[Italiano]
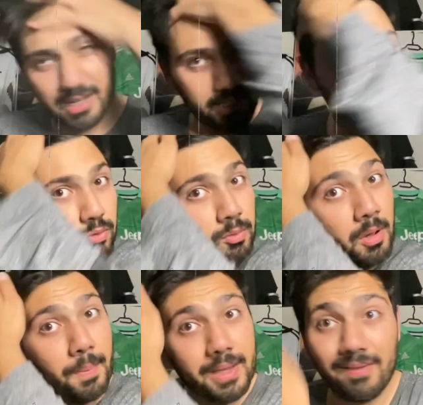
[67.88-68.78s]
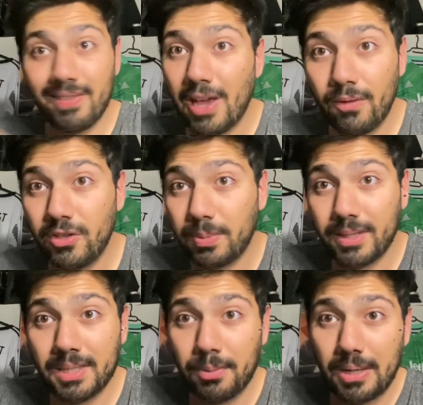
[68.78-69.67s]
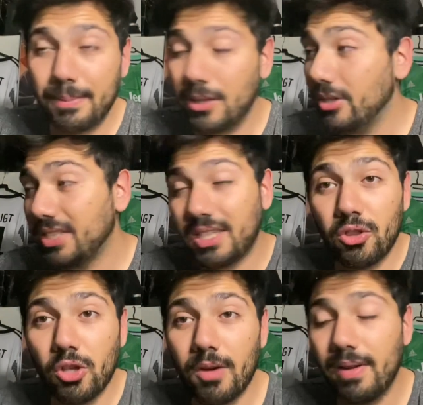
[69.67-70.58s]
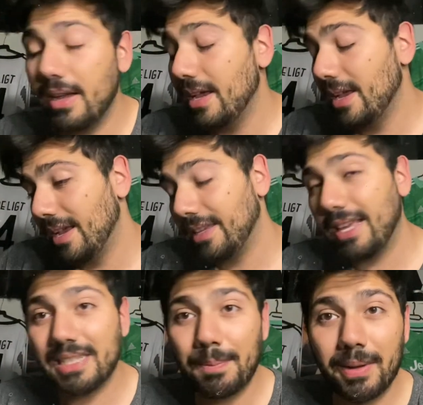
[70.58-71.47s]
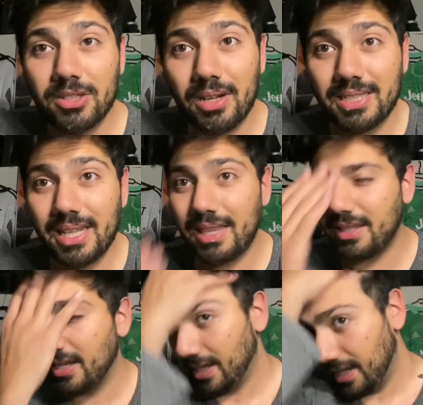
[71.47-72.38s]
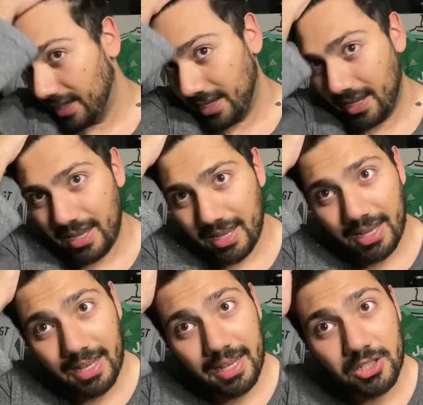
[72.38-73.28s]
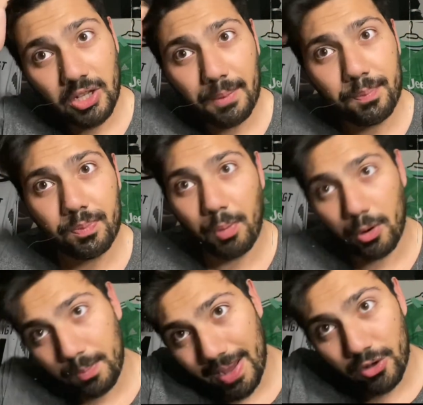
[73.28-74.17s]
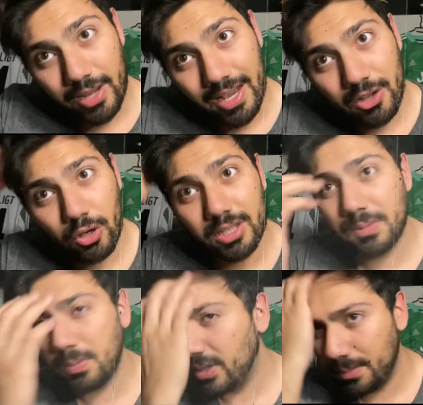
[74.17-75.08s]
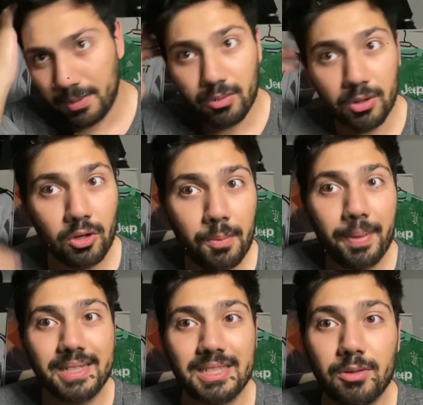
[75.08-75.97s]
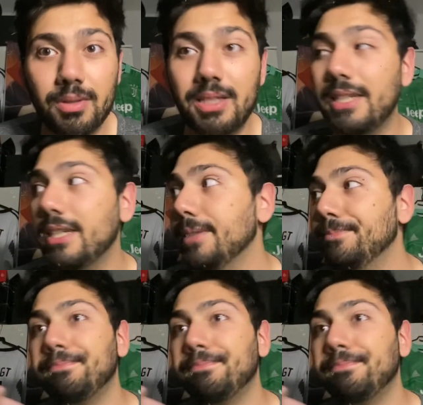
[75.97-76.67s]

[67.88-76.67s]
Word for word: anche il suo numero, perché Vlaovic per esempio ha cambiato la 7 a 9, Chiesa ha preso la 7, e già, Pogba non è ancora disponibile quando l'ho presa, quindi